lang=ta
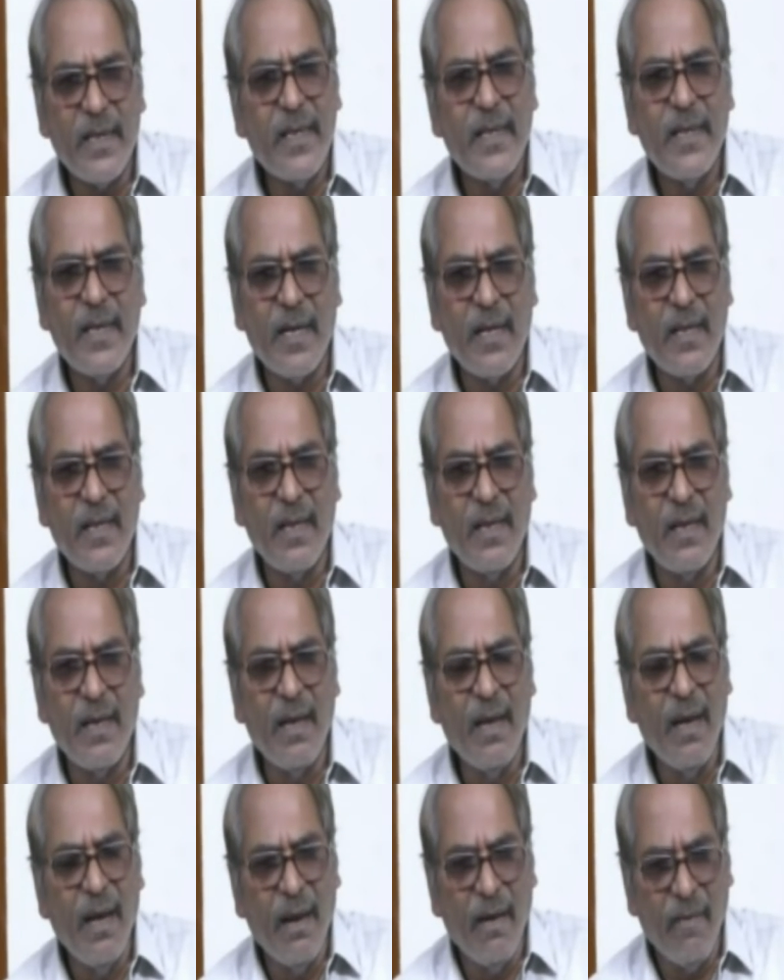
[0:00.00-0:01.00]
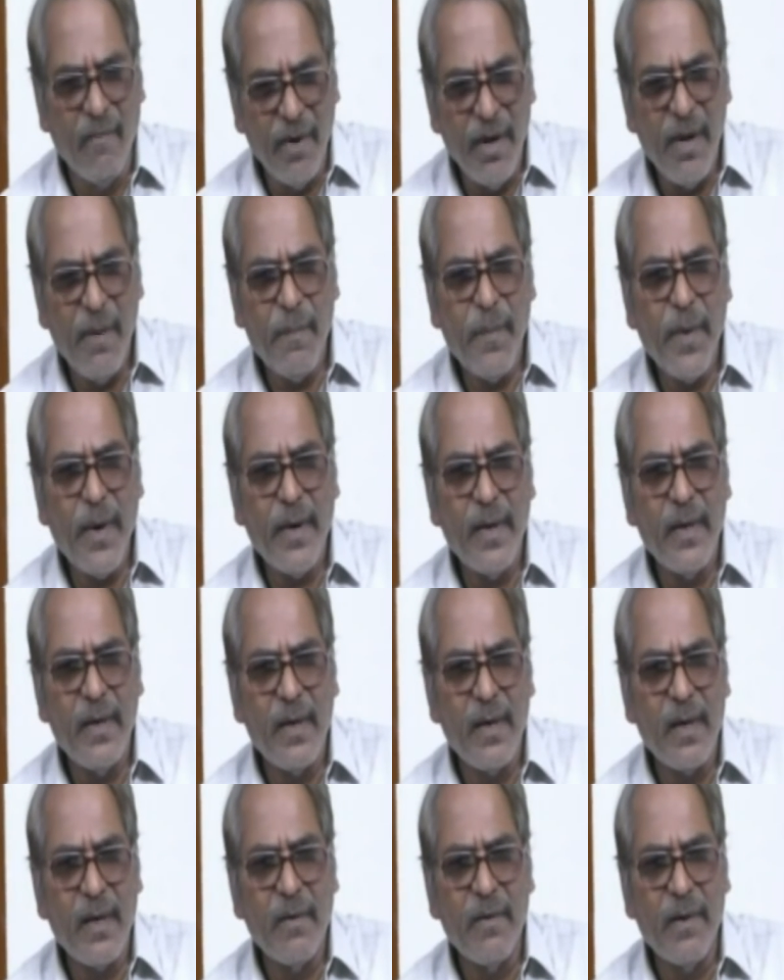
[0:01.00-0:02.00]
தட்டுகிறது விழிப்பாக
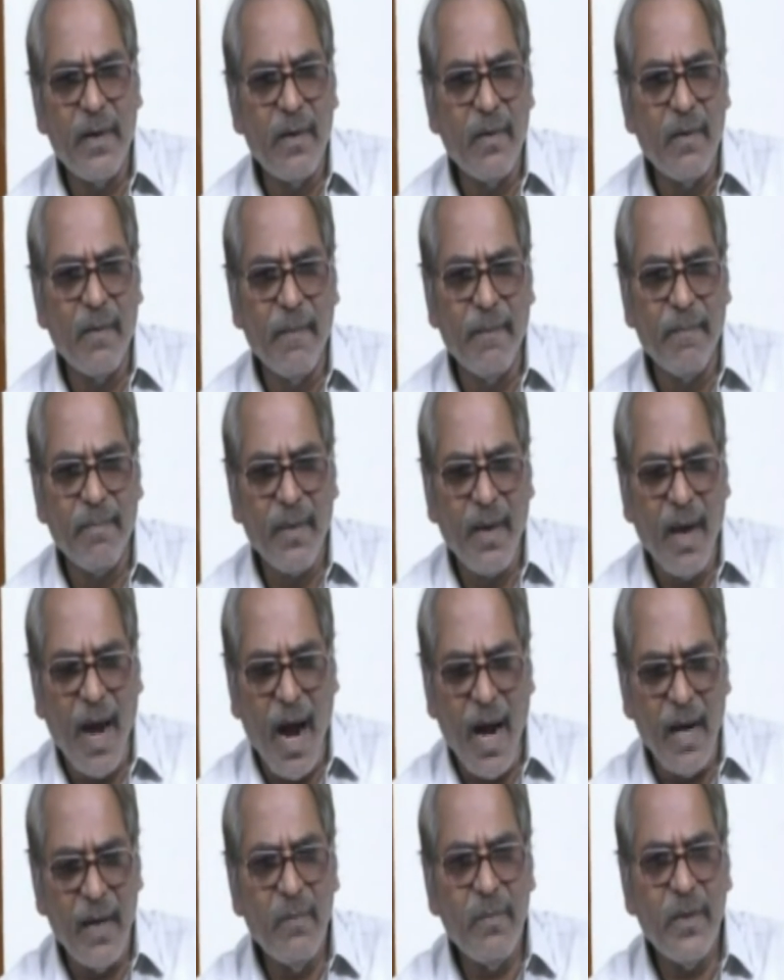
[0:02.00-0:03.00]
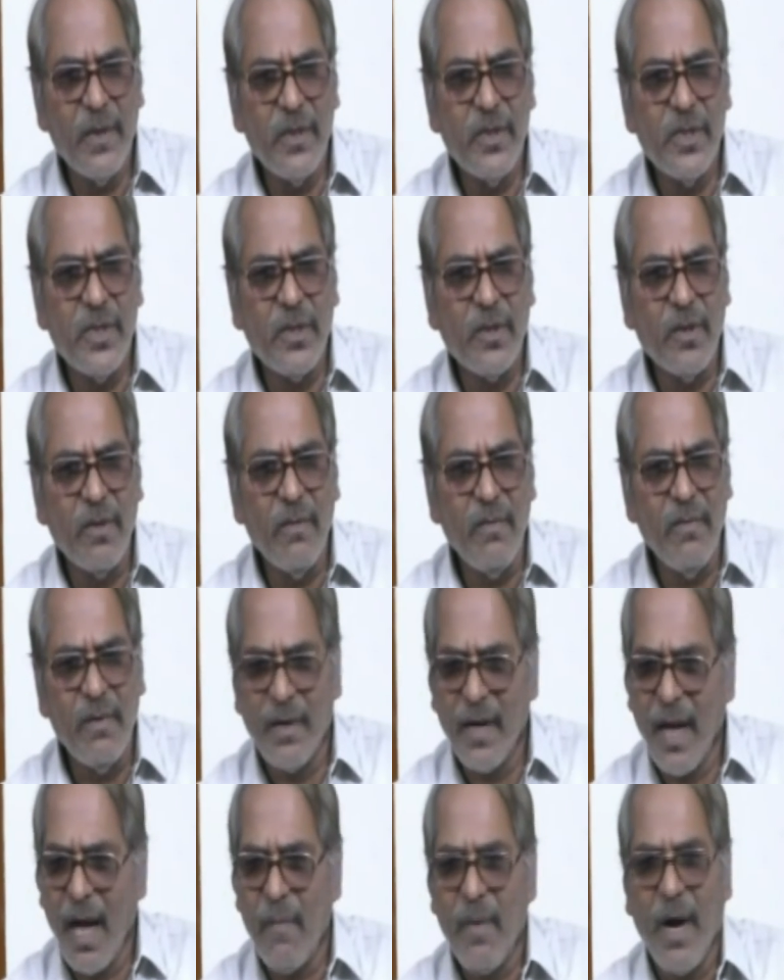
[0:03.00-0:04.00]
இருக்க வேண்டும் அனுமதிச்சிட்டோம்
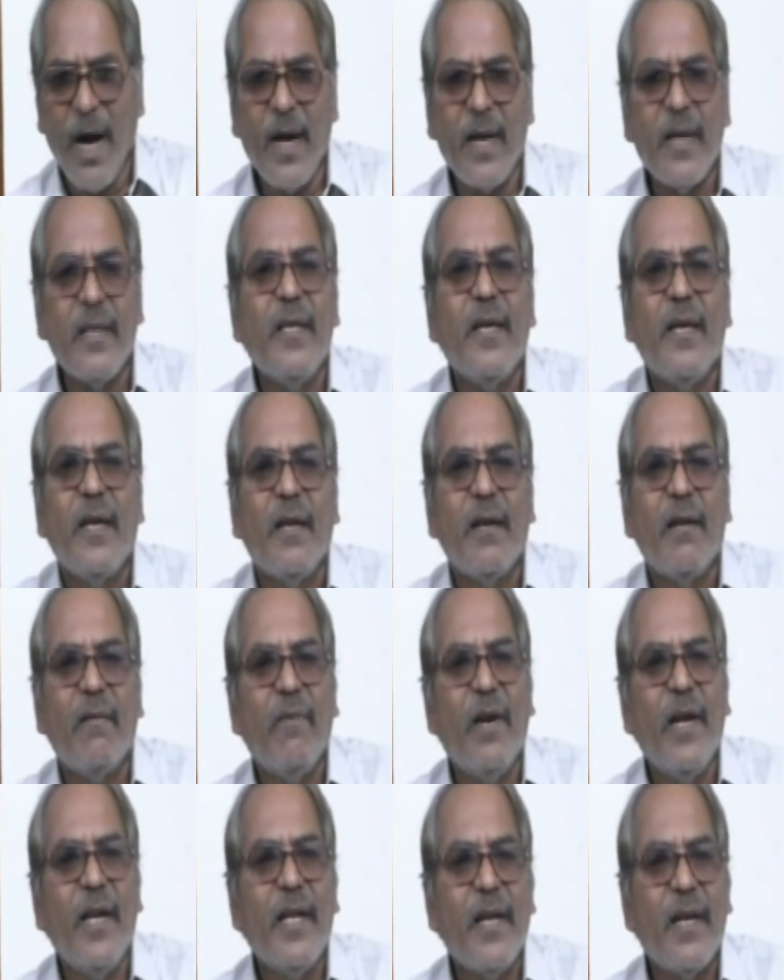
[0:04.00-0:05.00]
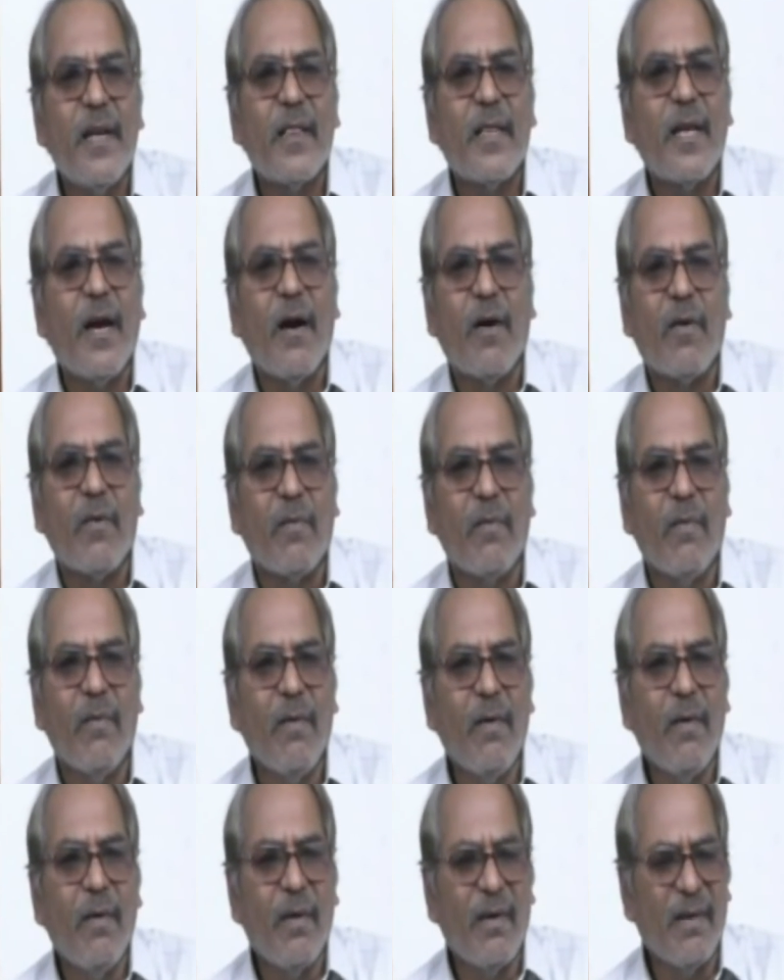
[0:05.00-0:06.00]
நாம் அகதிகள் வெளியேறித்தான் ஆகணும்
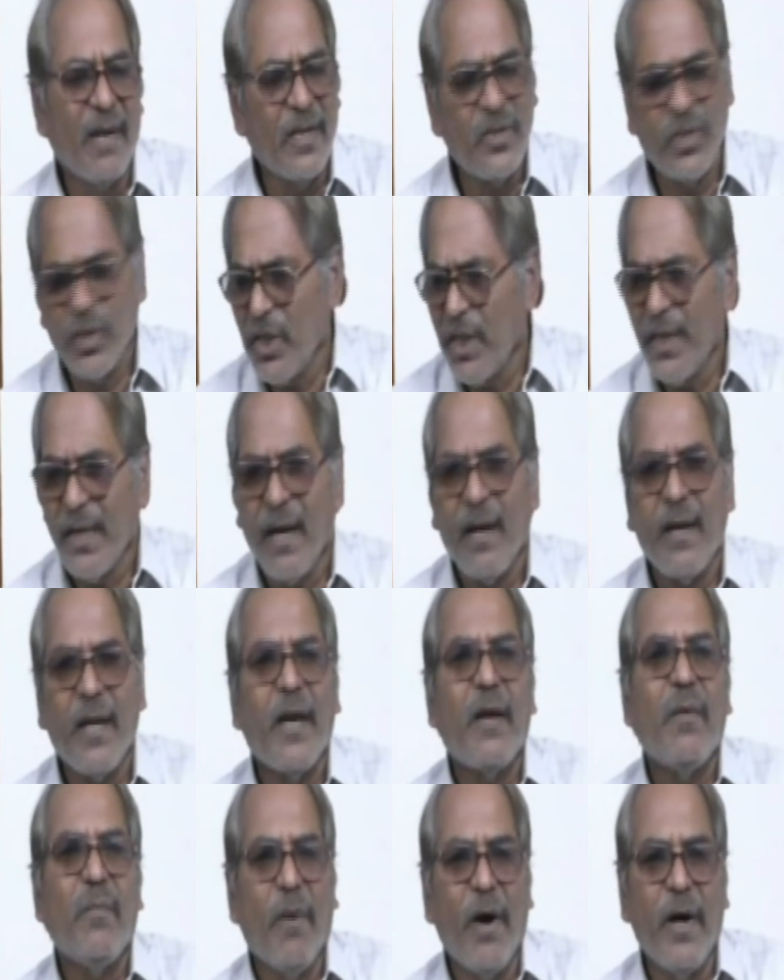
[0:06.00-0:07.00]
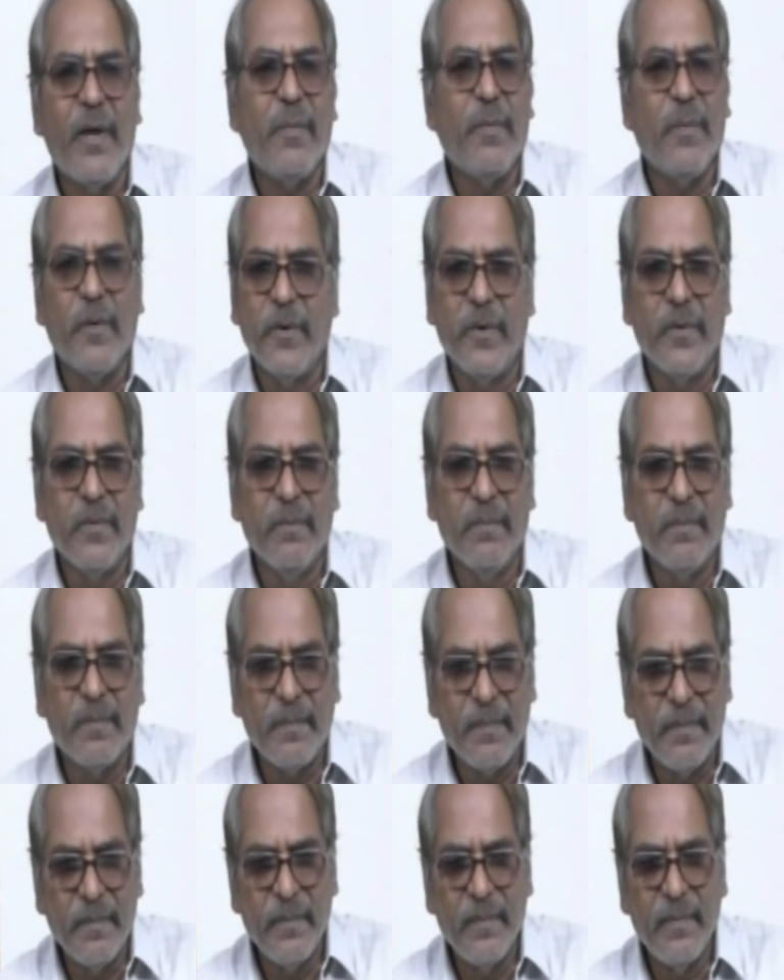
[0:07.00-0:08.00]
நச்சு காடாக மாறிப்போகும்
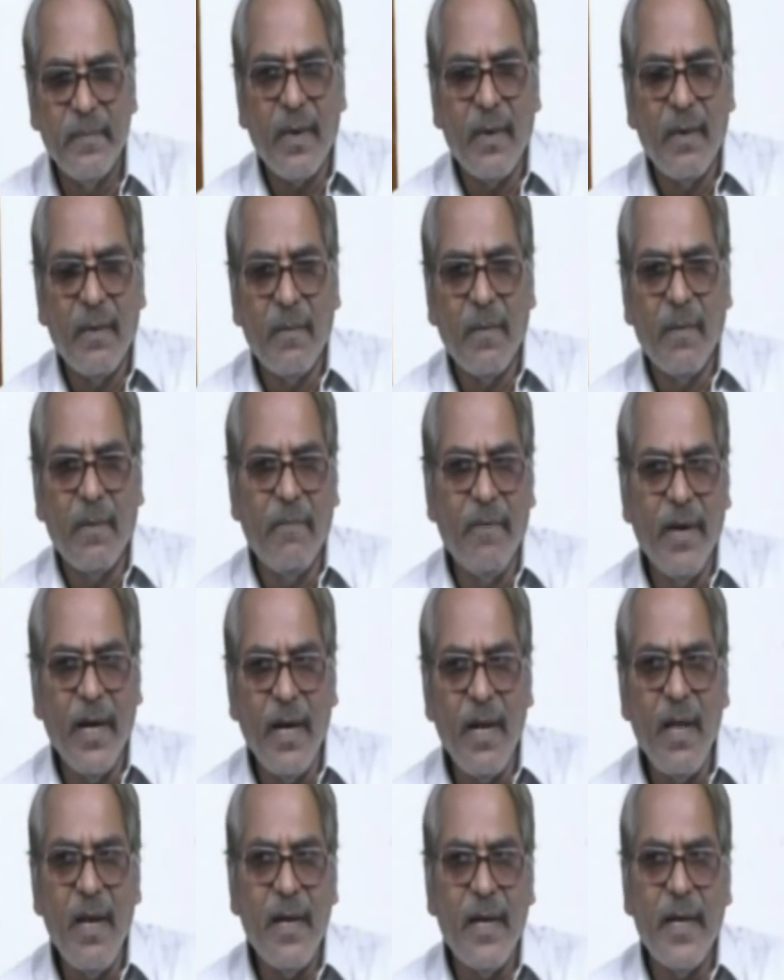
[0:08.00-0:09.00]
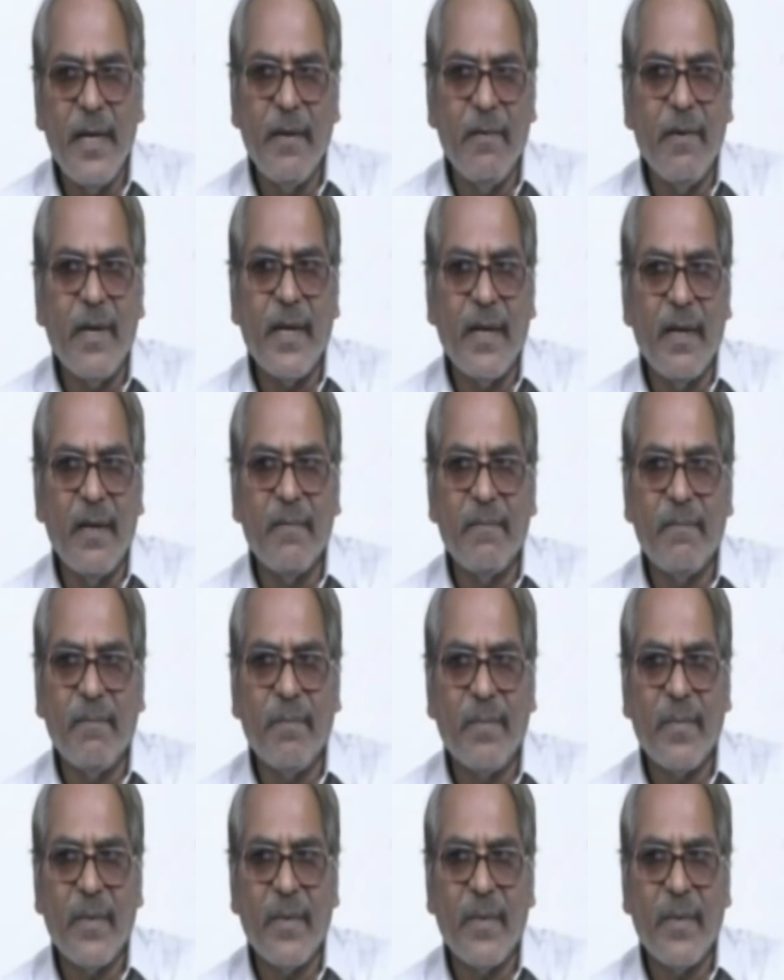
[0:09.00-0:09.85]
வேளாங்கண்ணி வரைக்கும்